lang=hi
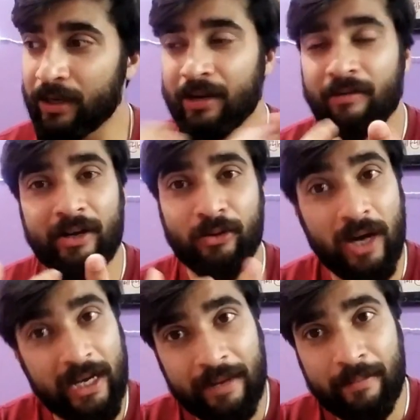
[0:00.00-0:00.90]
उस घर वाले तो
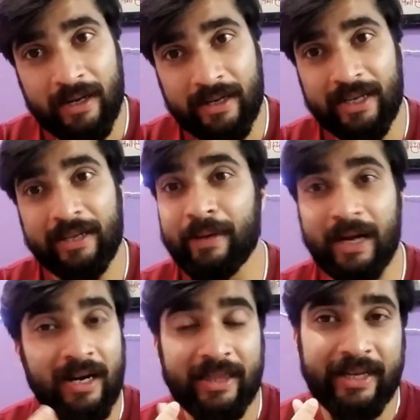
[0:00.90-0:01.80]
गालियाँ मार रहे हैं कि
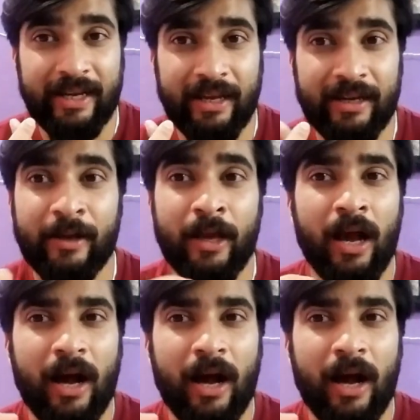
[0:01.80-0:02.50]
बेकार लग रहा है यार